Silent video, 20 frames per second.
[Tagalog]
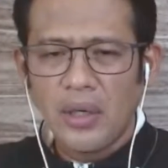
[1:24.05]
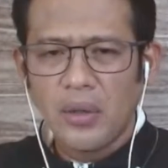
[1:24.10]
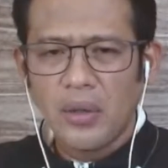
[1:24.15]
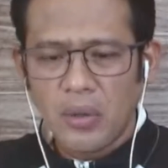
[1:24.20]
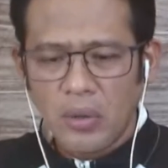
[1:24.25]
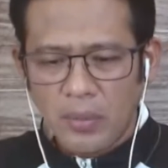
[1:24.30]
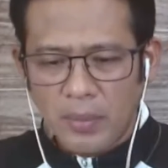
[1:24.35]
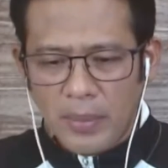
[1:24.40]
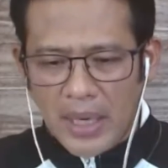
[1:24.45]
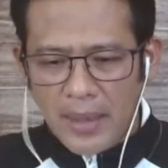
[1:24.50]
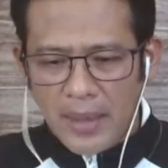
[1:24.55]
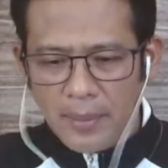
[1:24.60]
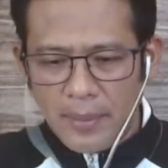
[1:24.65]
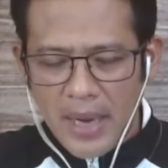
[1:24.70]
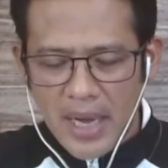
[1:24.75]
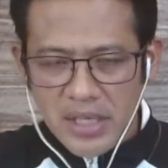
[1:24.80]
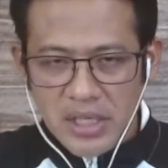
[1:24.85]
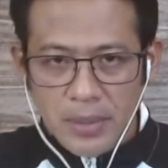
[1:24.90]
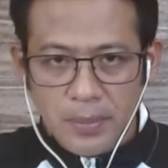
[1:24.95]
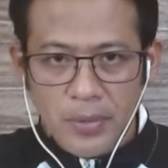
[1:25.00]
ano ho ba
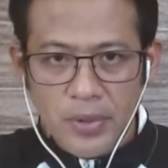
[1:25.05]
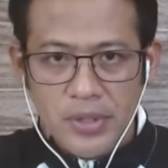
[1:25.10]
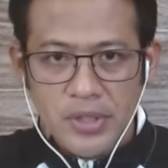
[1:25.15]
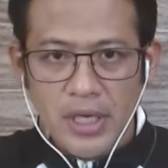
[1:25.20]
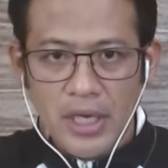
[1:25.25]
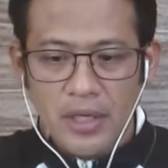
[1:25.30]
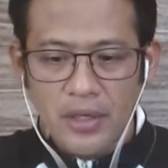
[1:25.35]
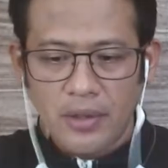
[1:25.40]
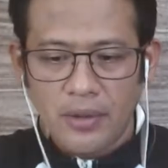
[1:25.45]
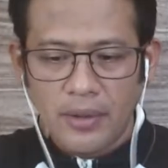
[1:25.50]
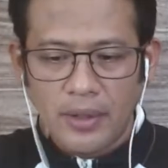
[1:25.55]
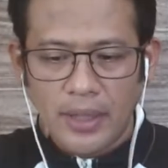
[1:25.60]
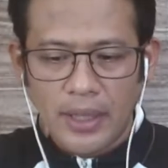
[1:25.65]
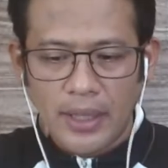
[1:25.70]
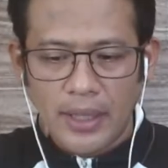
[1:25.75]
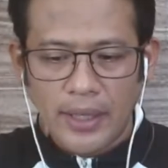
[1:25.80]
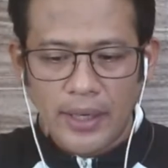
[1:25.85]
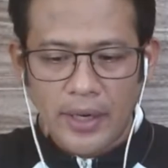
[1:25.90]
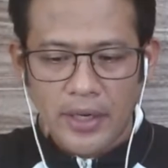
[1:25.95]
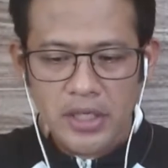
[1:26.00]
base po sa inyong
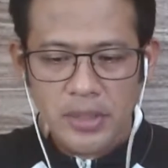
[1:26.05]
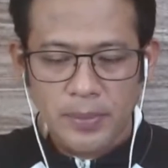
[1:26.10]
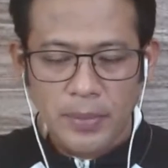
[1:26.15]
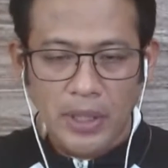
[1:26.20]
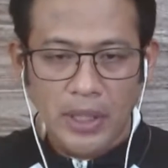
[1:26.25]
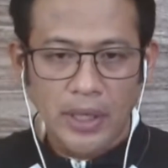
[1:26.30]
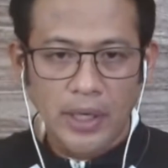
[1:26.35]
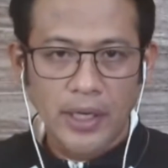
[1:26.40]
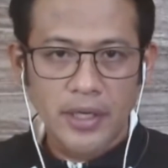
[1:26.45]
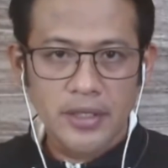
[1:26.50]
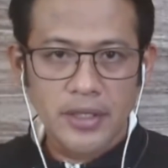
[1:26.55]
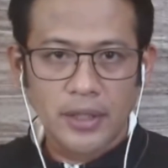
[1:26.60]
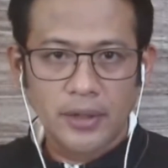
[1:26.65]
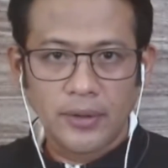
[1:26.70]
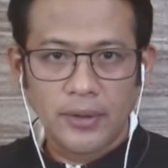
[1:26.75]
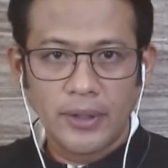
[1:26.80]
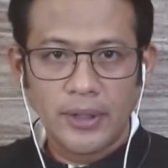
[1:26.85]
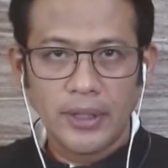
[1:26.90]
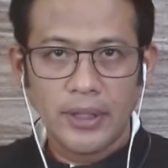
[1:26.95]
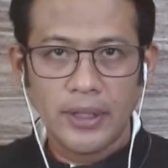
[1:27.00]
uh, experience
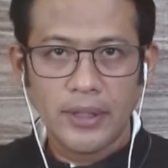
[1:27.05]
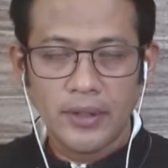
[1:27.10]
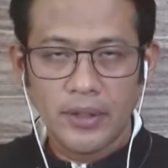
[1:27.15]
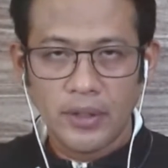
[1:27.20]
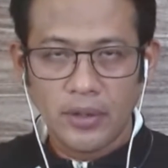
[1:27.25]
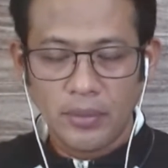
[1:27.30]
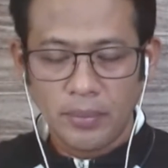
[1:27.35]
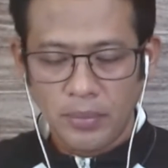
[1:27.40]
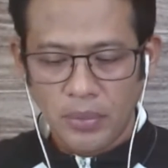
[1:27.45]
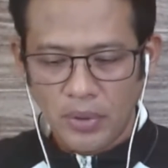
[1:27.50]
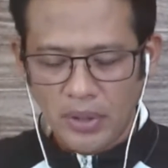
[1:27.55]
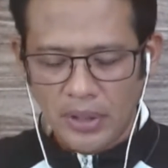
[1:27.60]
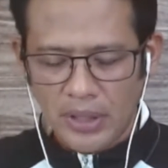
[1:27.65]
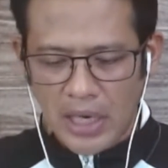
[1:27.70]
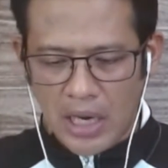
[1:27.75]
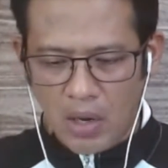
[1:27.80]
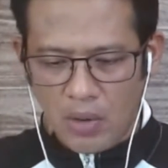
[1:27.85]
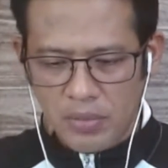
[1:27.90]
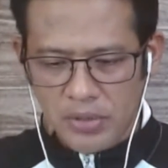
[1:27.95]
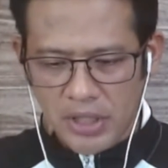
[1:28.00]
attorney, yung pong
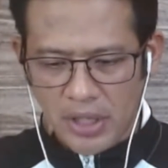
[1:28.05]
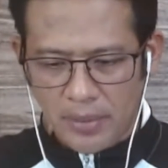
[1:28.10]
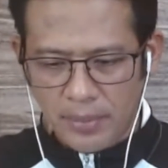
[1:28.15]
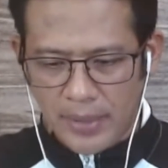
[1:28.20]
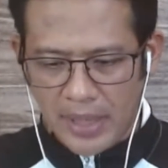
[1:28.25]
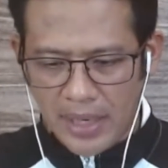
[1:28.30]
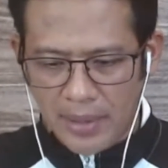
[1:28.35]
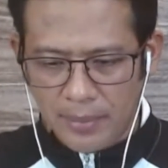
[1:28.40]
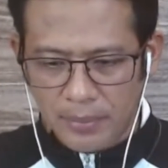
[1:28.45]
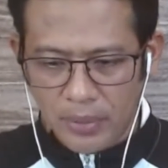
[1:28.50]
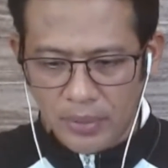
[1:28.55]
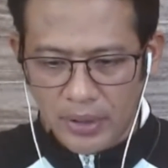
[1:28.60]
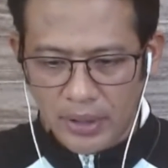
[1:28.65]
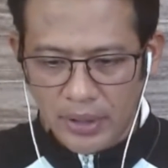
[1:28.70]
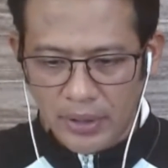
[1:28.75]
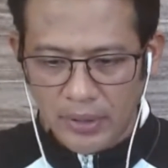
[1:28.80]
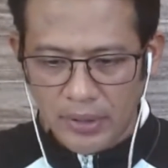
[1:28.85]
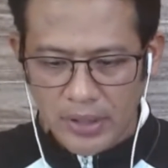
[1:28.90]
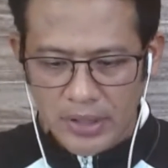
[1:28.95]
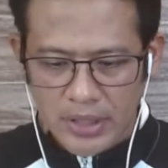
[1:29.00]
naobserbahan po
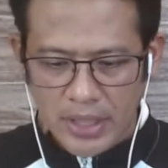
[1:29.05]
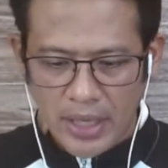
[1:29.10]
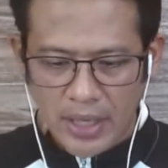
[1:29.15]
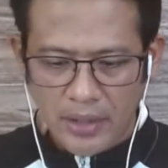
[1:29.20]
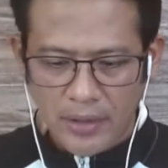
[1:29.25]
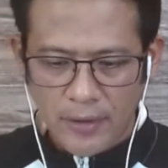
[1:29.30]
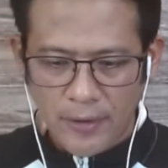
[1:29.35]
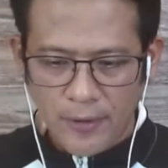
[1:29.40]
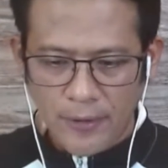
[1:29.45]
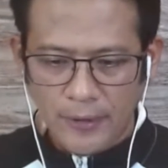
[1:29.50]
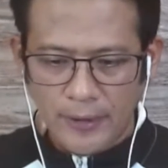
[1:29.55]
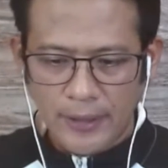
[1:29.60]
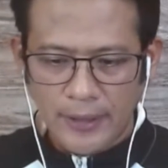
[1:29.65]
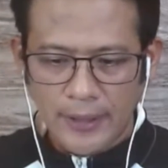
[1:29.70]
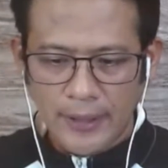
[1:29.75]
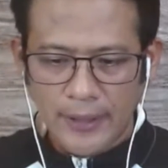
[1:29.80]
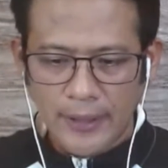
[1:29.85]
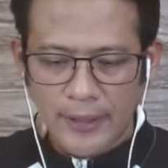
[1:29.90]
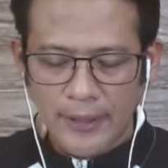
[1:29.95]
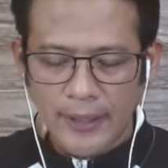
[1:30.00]
ninyo sa inyong
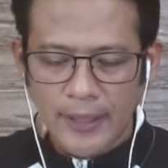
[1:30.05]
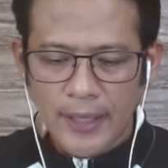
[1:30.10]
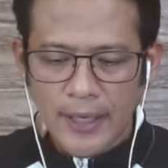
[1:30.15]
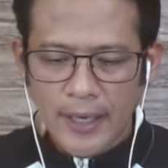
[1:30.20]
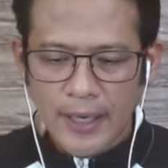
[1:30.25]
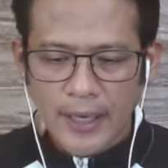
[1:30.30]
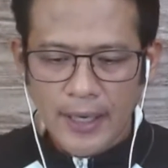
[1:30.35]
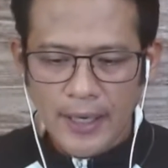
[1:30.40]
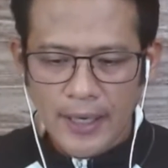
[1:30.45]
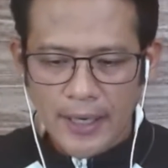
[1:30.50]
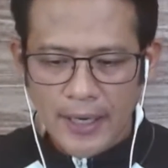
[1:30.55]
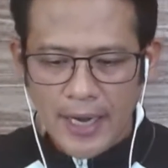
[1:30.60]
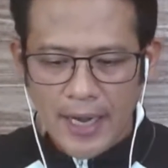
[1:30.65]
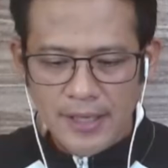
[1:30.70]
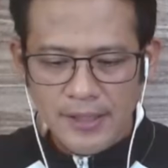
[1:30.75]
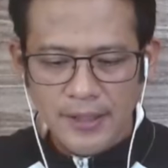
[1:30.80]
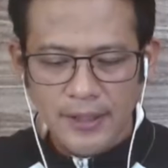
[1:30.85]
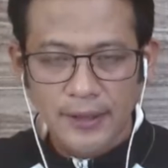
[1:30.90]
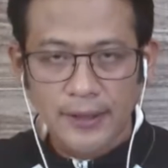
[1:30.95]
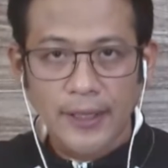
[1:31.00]
uh, uh,
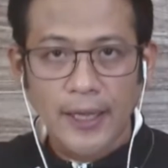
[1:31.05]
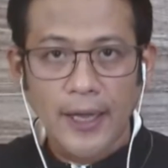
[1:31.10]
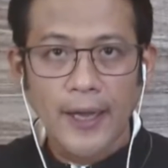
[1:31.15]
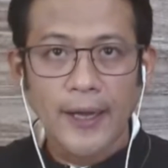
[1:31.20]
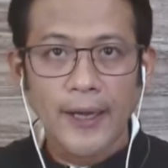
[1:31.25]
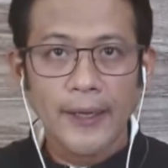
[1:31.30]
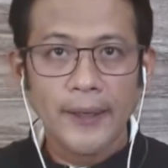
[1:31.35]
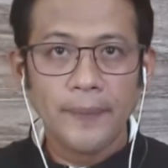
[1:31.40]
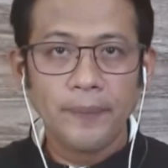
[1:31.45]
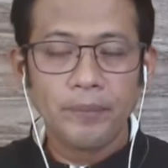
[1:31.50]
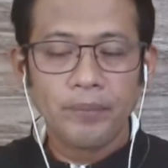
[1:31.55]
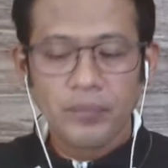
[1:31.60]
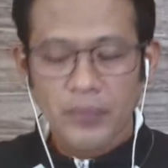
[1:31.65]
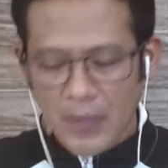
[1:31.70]
kasintahan,